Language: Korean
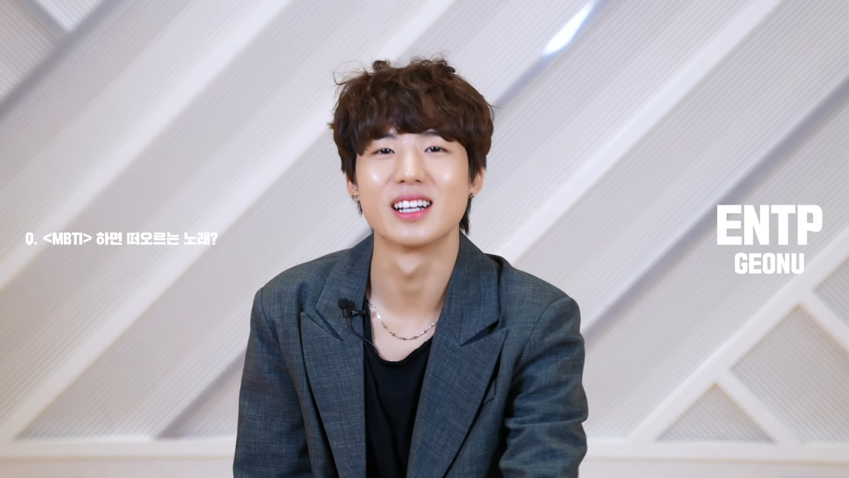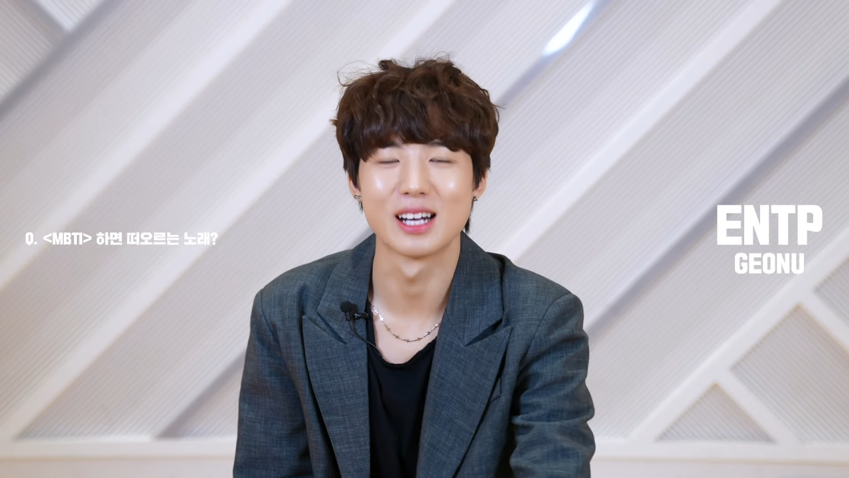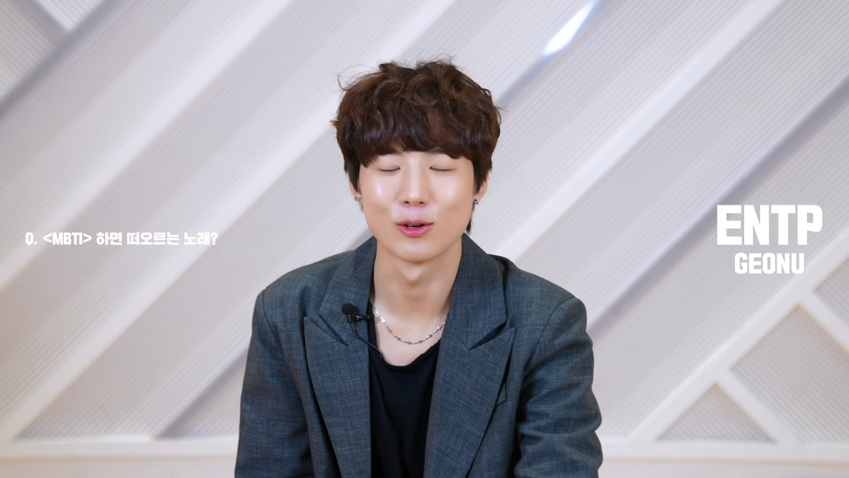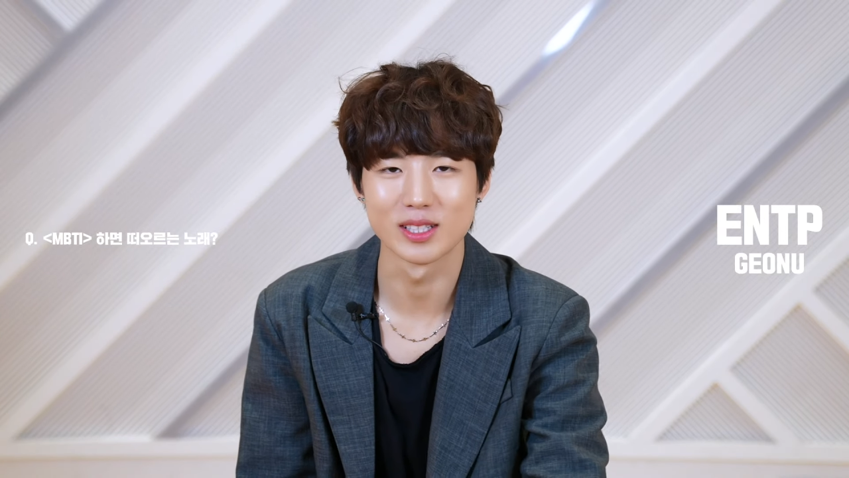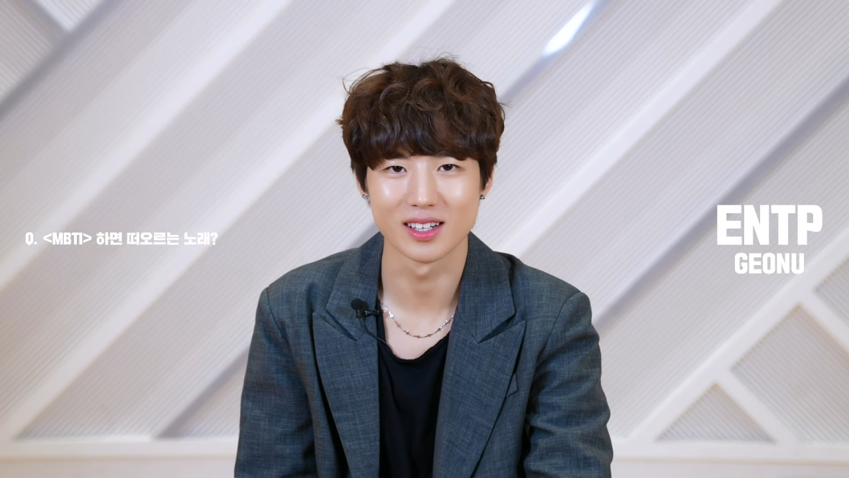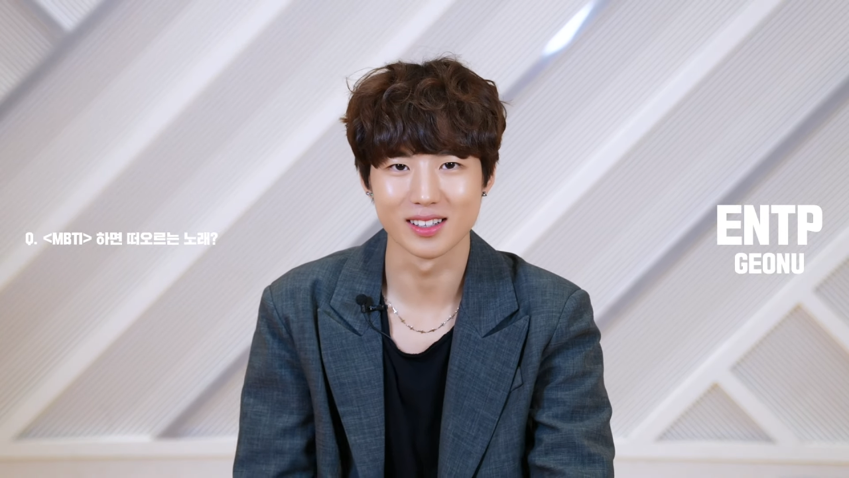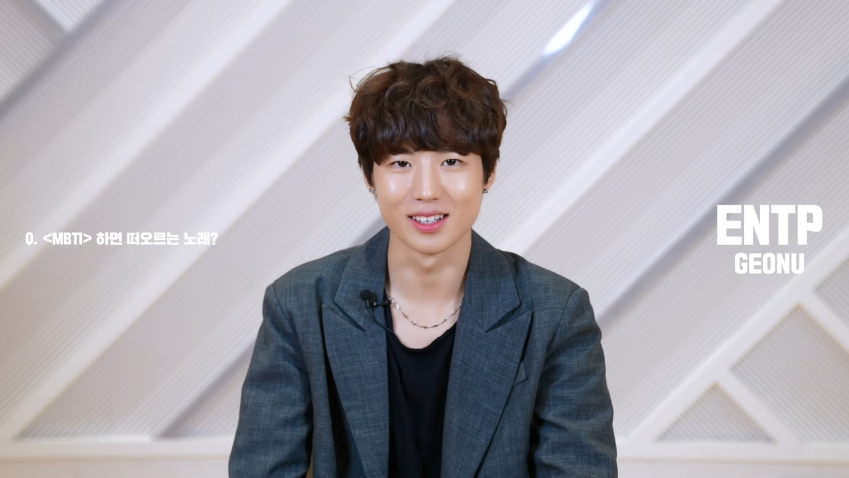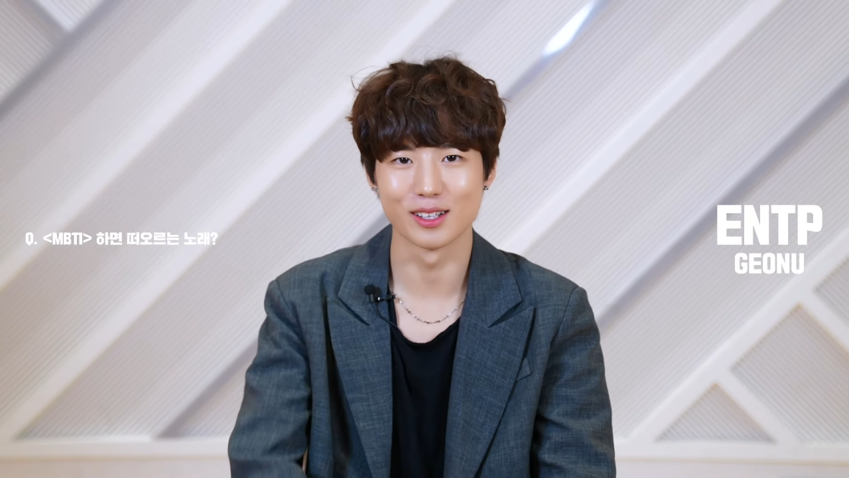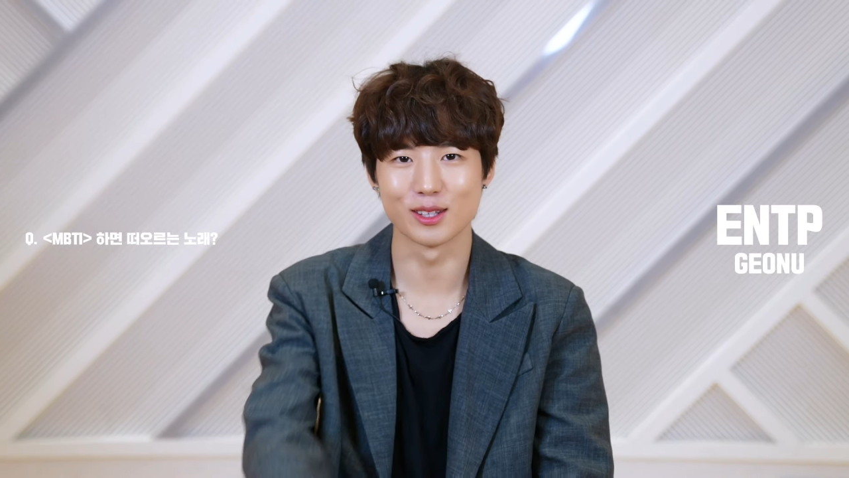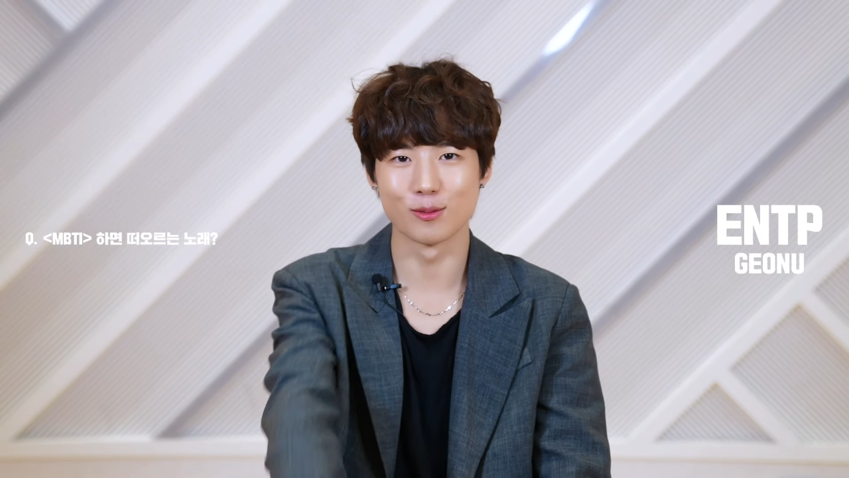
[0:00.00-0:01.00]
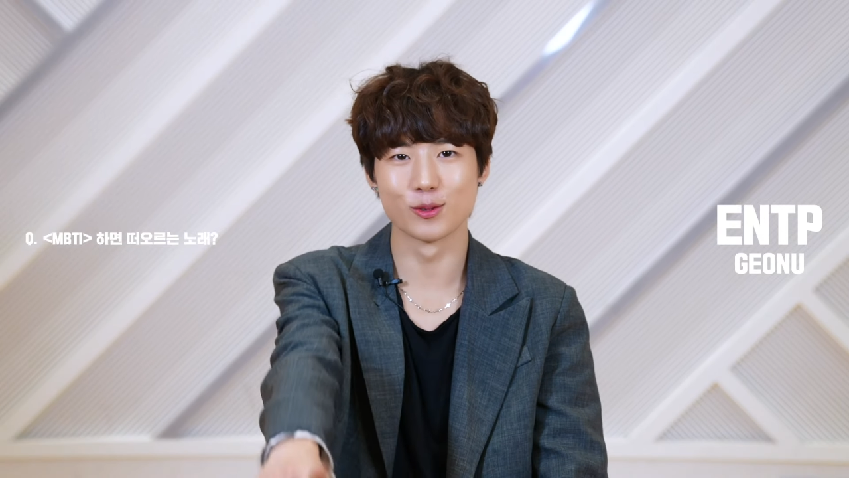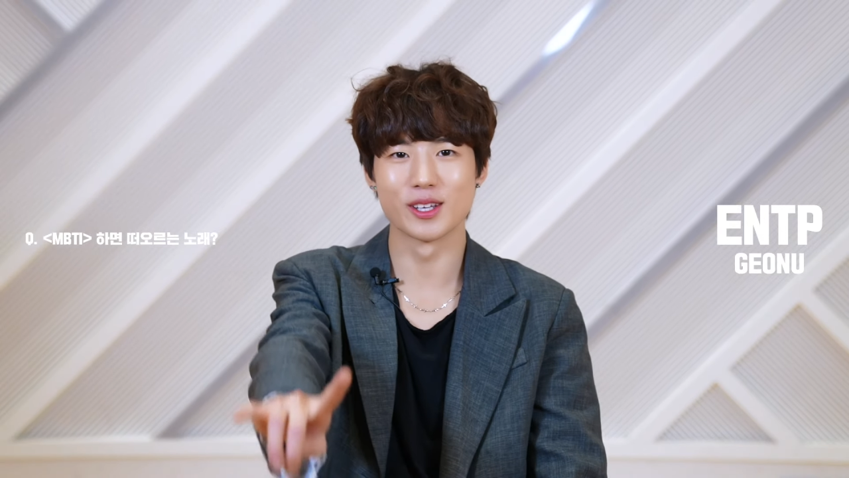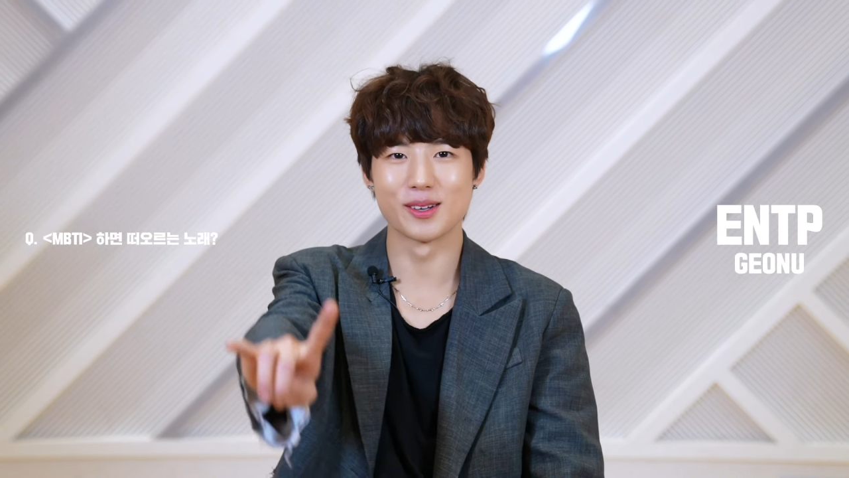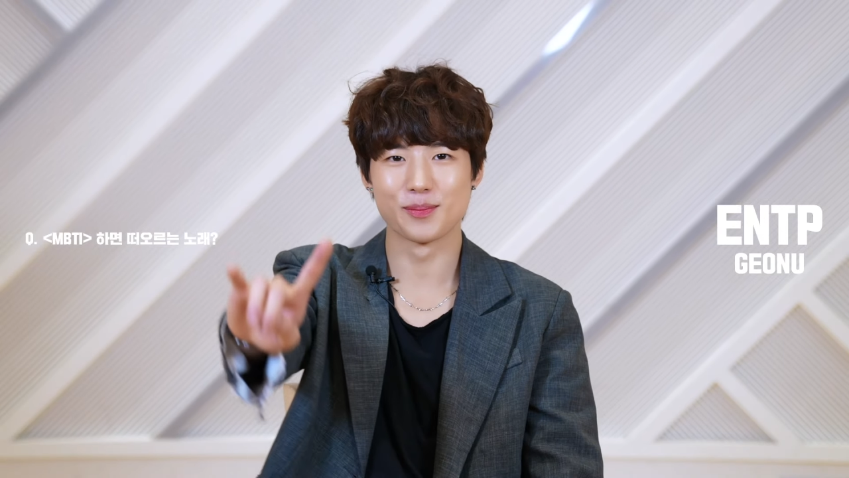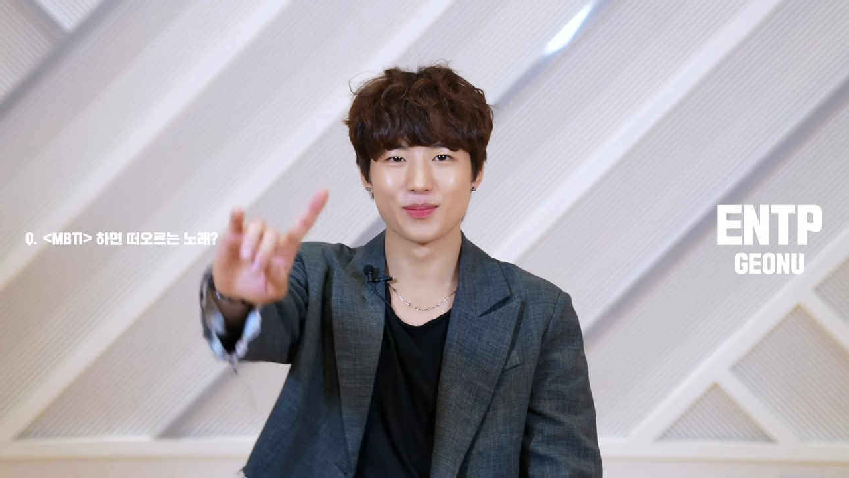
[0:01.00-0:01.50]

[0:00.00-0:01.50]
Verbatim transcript: 라고 생각이 되기 때문에